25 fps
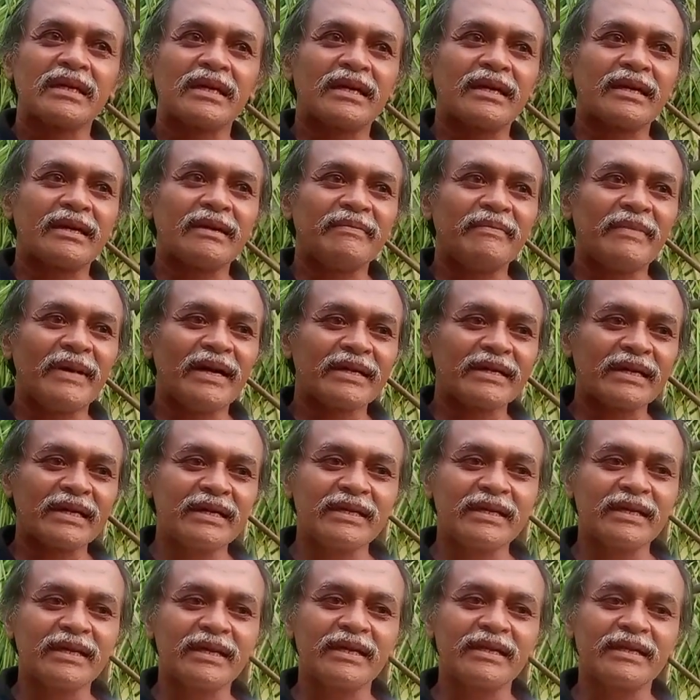Kemarin
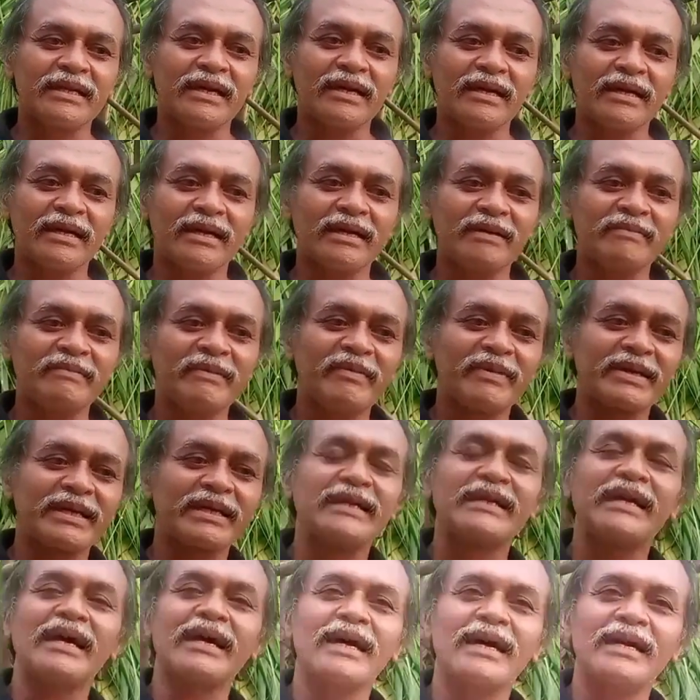kelapanya. kita
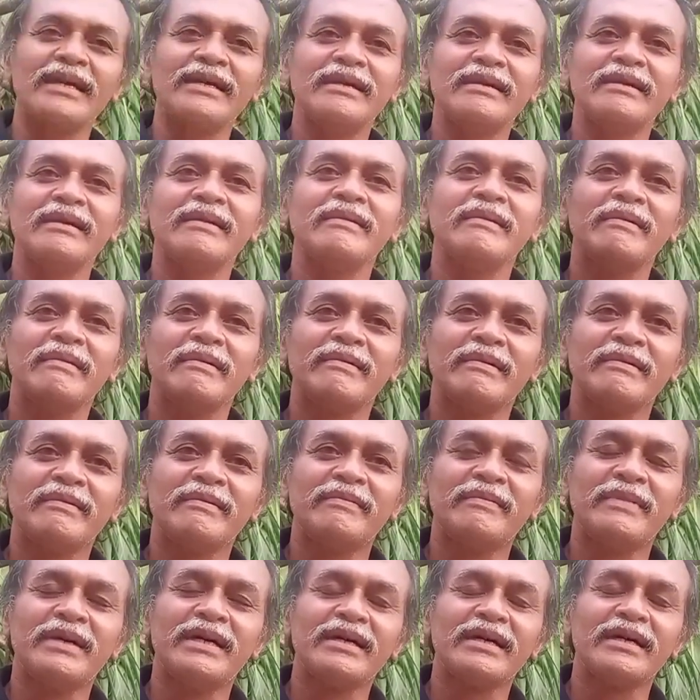memperkirakan
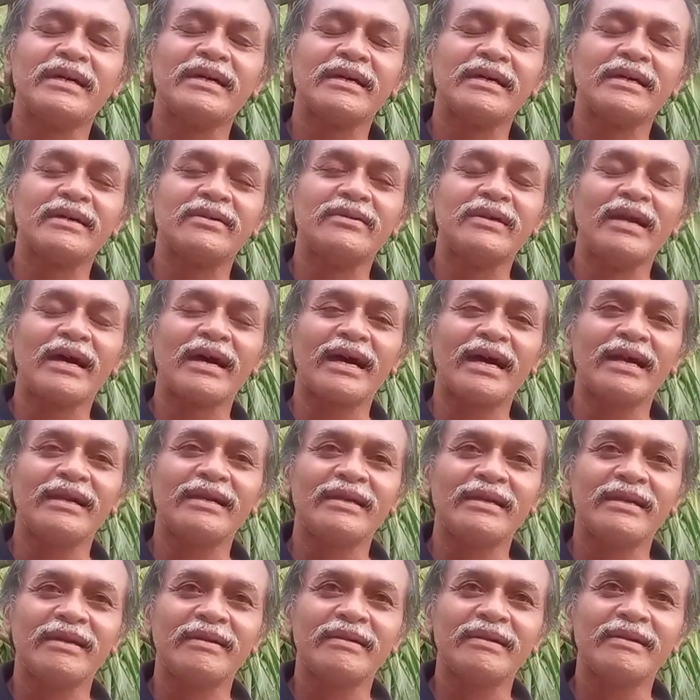menggunakan
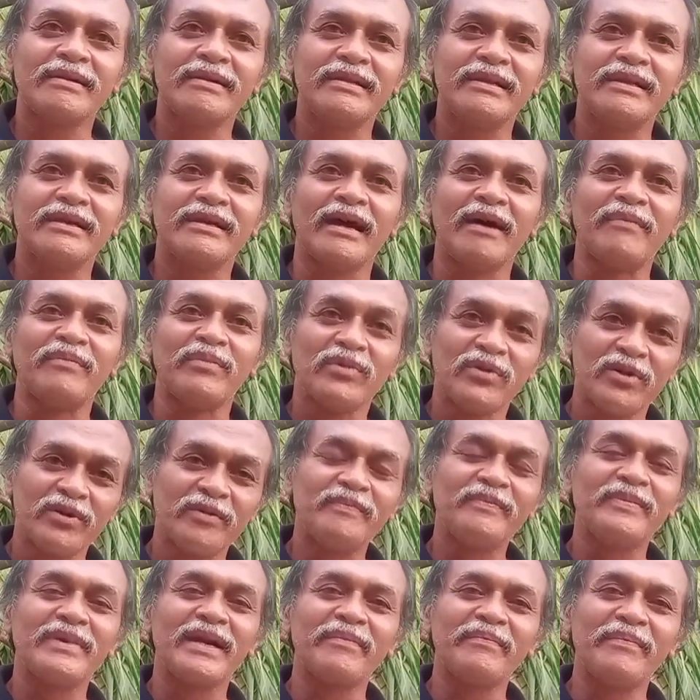30
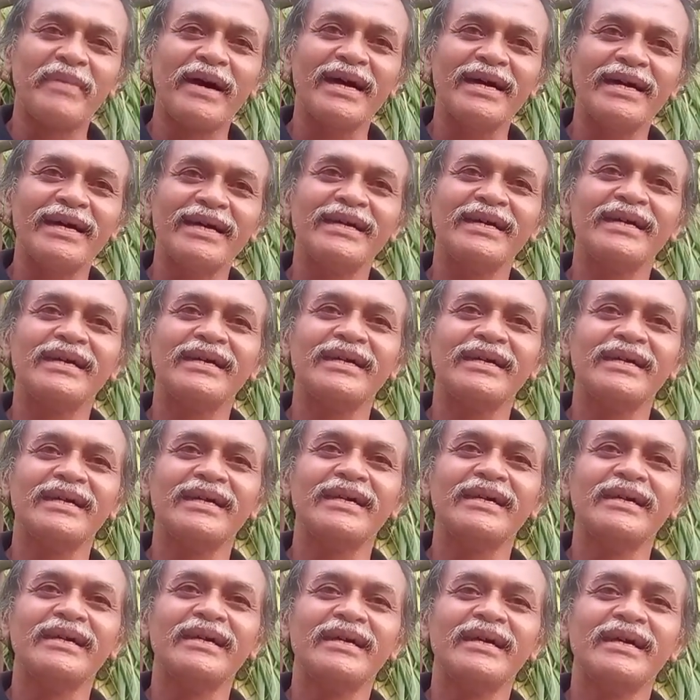pelepah hmm.
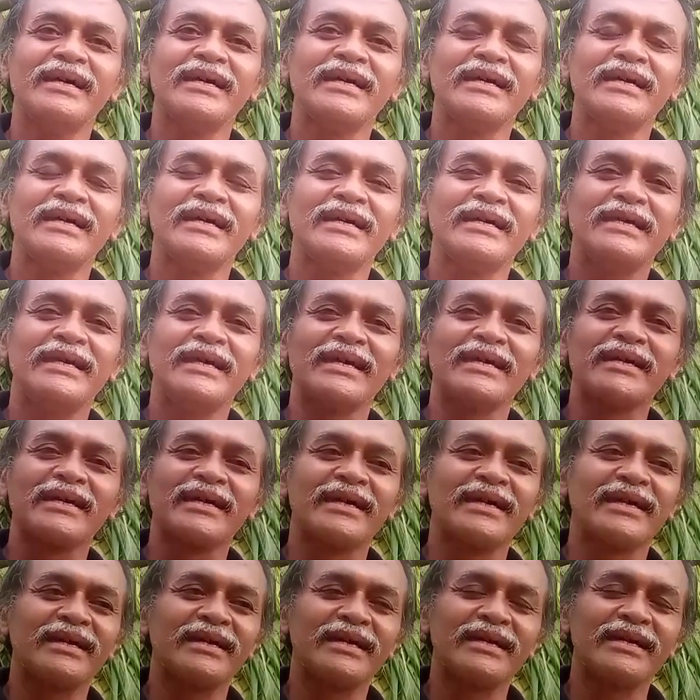yang
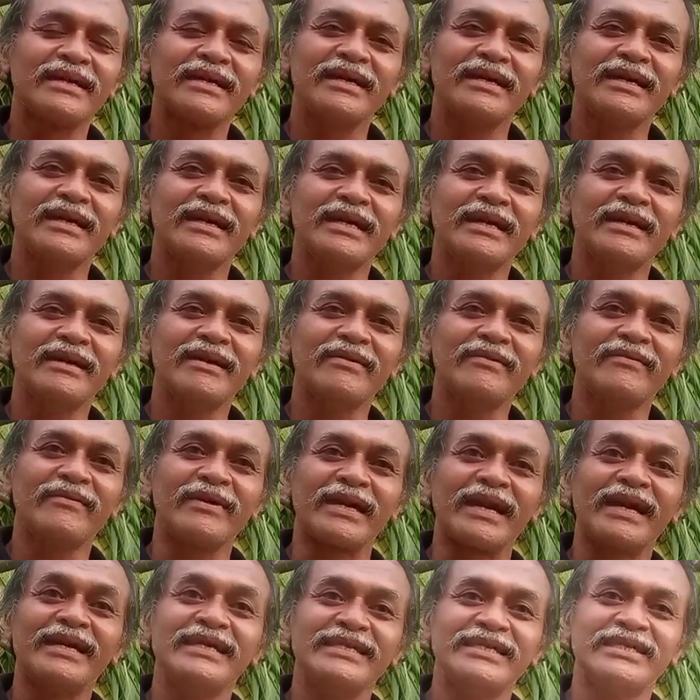
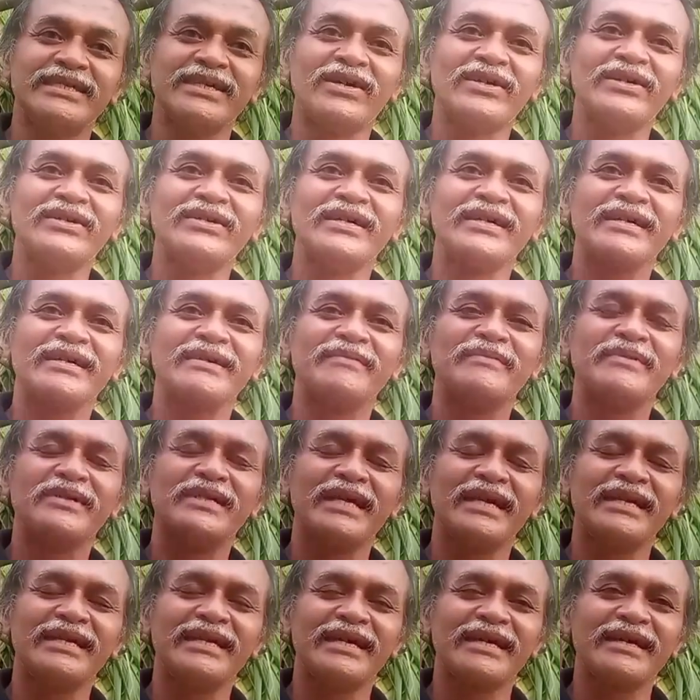warna hijau,
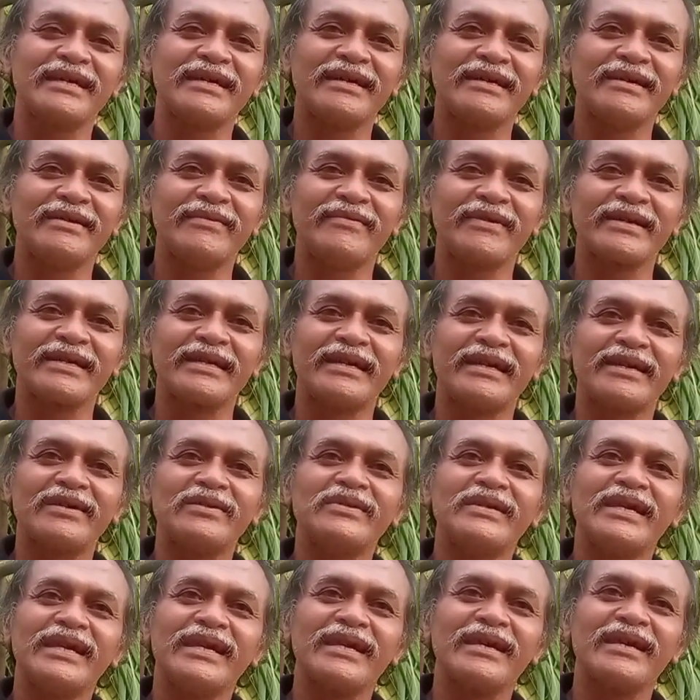kemudian yang warna
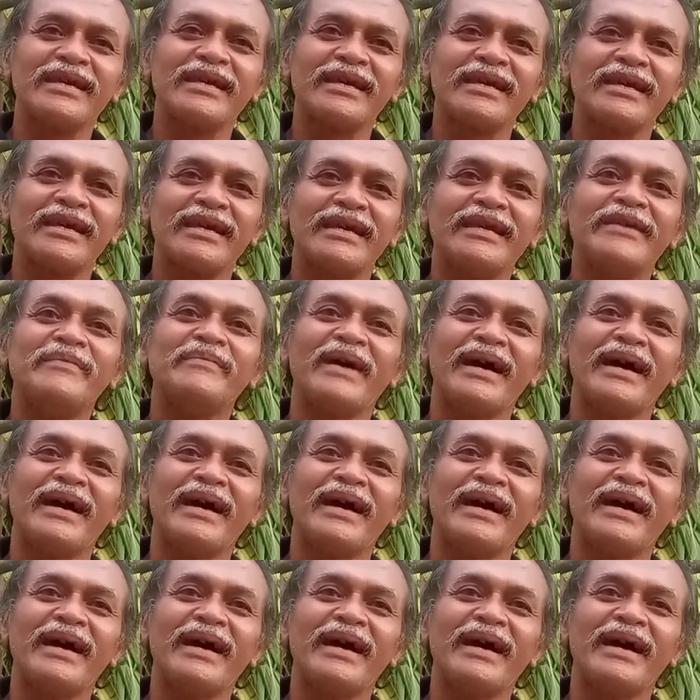kuning 5.